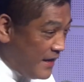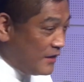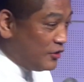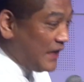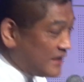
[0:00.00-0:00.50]

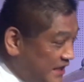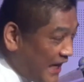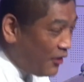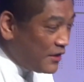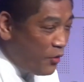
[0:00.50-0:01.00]
就这样
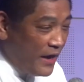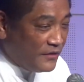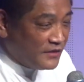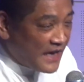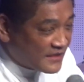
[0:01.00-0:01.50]
敲一块，
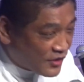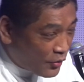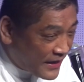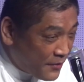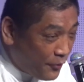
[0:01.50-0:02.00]
就这样送
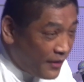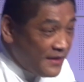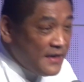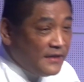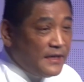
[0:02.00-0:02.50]
给我，
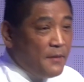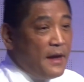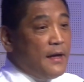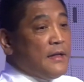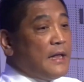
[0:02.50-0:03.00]
你知道吗？